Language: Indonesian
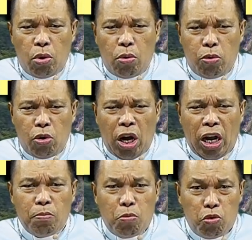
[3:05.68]

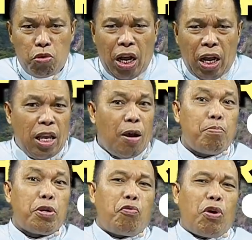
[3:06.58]
tumbuhan muda
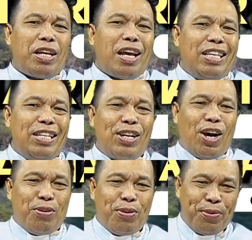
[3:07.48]
yang berwarna
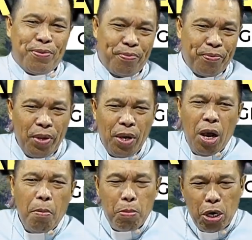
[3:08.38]
hijau
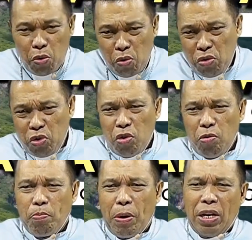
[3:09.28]

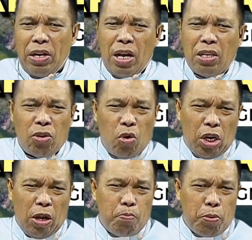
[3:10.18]
menunjuk pada
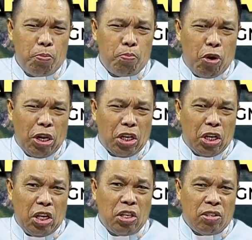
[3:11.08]
seorang perempuan
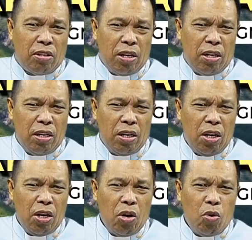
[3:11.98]
Kristen
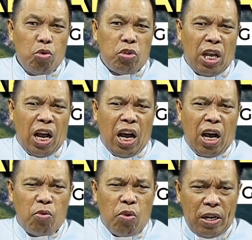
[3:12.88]

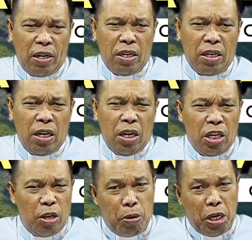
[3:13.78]
usahawan
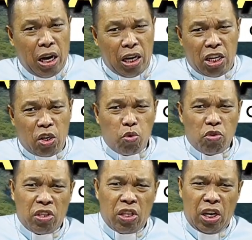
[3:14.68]
di bidang
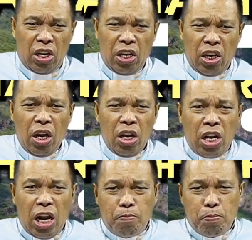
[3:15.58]
industri
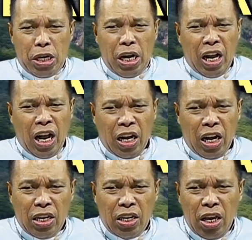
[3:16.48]
dan
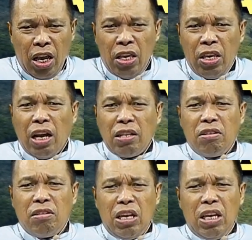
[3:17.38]
perdagangan yang
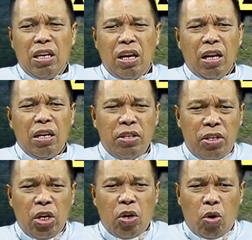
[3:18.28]
tinggal
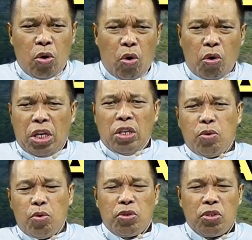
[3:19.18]
di
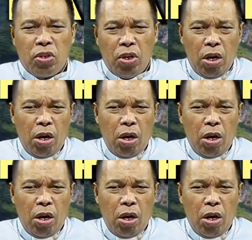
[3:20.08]
Korintus